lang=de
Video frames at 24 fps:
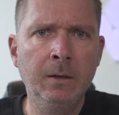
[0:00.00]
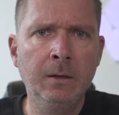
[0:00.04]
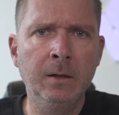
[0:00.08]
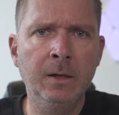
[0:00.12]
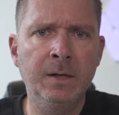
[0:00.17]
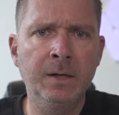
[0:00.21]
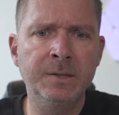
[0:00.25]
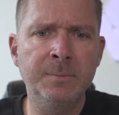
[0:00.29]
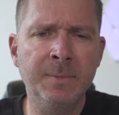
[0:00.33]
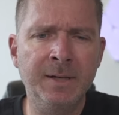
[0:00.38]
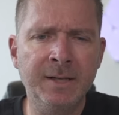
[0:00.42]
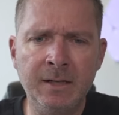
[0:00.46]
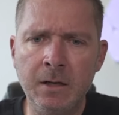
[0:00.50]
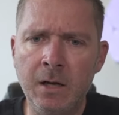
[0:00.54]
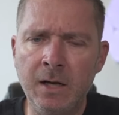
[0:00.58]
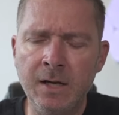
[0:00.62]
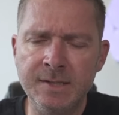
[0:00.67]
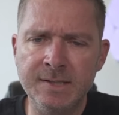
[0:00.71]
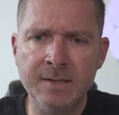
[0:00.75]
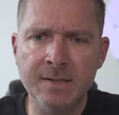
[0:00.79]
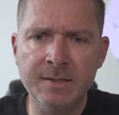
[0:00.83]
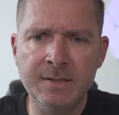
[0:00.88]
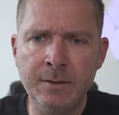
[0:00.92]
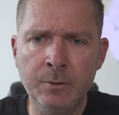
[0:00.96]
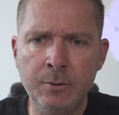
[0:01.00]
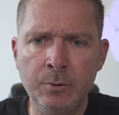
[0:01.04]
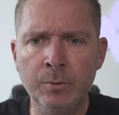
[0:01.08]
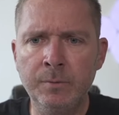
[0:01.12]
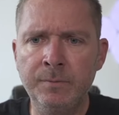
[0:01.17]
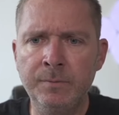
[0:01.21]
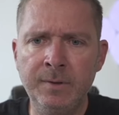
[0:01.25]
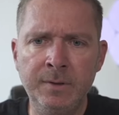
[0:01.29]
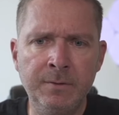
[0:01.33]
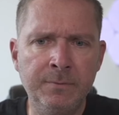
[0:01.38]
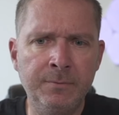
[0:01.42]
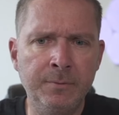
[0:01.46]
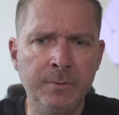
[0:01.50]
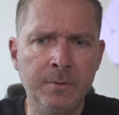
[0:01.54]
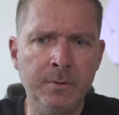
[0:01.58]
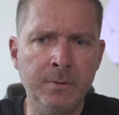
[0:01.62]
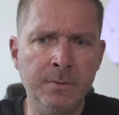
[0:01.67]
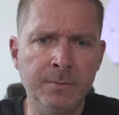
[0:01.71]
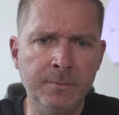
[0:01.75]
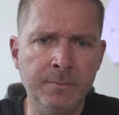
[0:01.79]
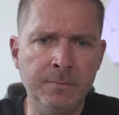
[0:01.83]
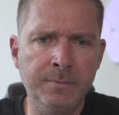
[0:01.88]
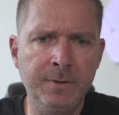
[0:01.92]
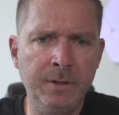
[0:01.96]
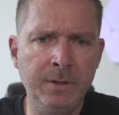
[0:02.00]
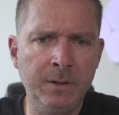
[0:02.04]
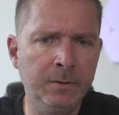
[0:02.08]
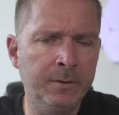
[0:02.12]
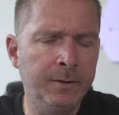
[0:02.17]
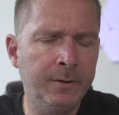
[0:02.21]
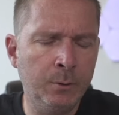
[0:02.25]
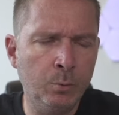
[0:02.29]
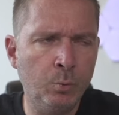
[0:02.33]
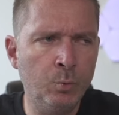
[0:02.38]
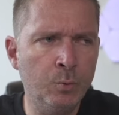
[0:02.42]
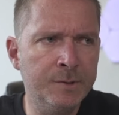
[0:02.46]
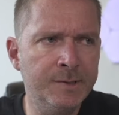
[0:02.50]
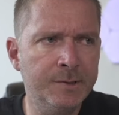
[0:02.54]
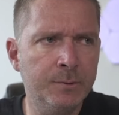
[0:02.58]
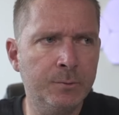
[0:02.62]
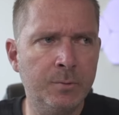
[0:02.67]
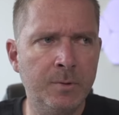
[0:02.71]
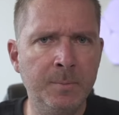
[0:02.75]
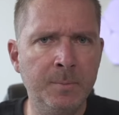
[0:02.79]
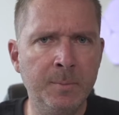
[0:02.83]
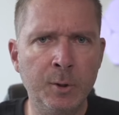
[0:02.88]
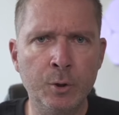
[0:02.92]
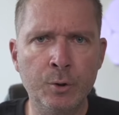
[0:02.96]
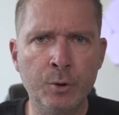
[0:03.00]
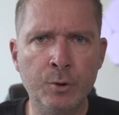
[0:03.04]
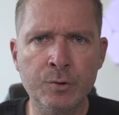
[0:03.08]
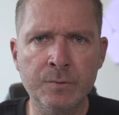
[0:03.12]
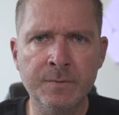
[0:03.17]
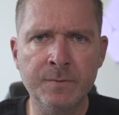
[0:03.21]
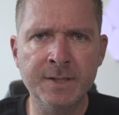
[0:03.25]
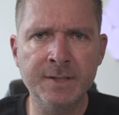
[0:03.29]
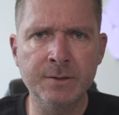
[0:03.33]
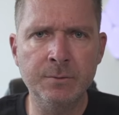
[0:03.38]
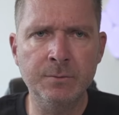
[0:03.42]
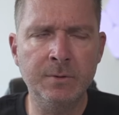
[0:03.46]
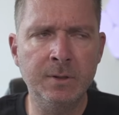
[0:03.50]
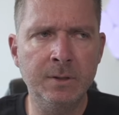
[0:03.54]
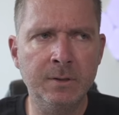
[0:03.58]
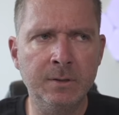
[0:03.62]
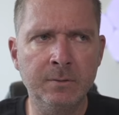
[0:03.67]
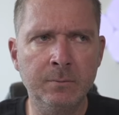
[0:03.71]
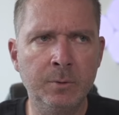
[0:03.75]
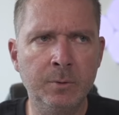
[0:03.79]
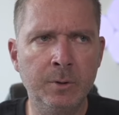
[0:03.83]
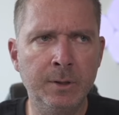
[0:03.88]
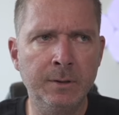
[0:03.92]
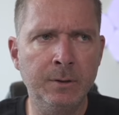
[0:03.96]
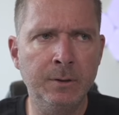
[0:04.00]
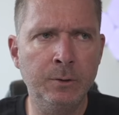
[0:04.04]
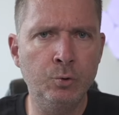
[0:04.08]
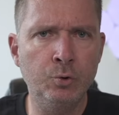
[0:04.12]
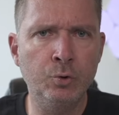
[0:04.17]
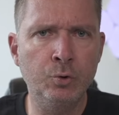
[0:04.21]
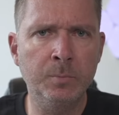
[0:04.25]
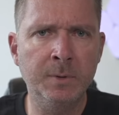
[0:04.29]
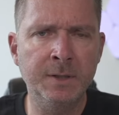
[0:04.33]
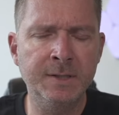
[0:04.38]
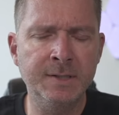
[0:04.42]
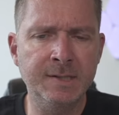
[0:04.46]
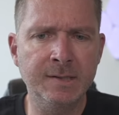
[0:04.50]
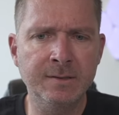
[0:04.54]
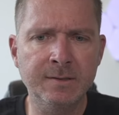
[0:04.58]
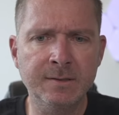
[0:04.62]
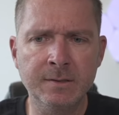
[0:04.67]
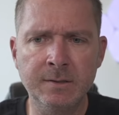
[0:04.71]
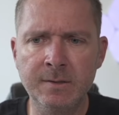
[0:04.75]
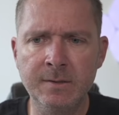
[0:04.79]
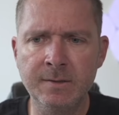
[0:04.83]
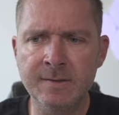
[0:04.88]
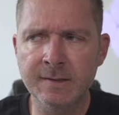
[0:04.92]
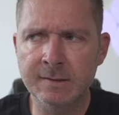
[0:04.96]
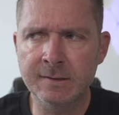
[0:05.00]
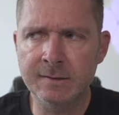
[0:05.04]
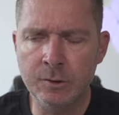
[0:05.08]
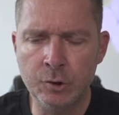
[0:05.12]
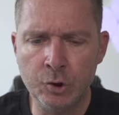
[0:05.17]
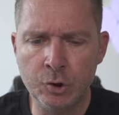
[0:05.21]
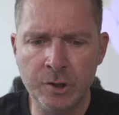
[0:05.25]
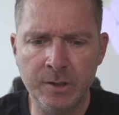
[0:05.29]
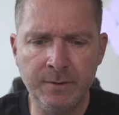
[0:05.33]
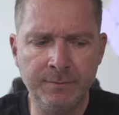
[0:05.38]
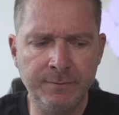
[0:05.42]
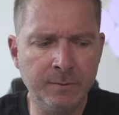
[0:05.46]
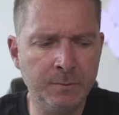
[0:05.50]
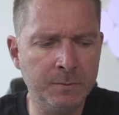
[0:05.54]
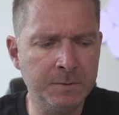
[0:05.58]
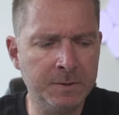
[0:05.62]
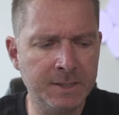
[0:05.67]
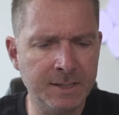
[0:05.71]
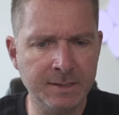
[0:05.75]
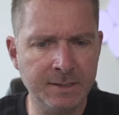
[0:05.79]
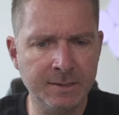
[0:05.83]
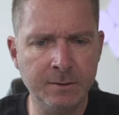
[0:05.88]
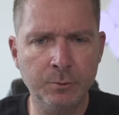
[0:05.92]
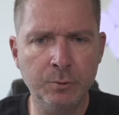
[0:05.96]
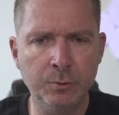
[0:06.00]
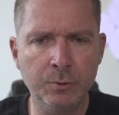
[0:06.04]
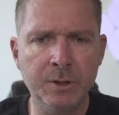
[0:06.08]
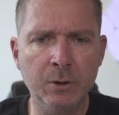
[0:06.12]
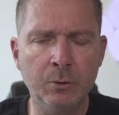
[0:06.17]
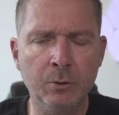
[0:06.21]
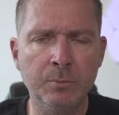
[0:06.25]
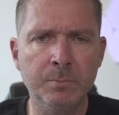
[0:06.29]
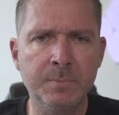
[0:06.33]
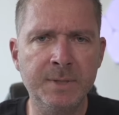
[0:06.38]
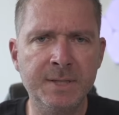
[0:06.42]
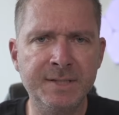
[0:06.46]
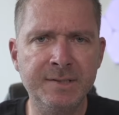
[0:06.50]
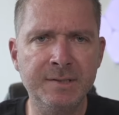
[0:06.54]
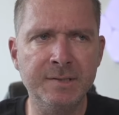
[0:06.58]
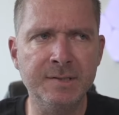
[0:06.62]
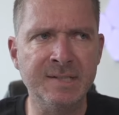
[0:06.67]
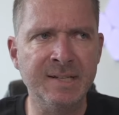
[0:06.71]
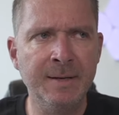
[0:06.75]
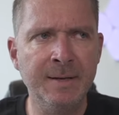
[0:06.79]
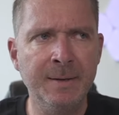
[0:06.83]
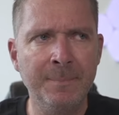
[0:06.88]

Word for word: Ja, ich meine, klar ist das hier irgendwie für viele der großen Streamer oder sowas oder, oder YouTuber ist das, ein, ist das ein Geschäft und ist das natürlich auch ein Business.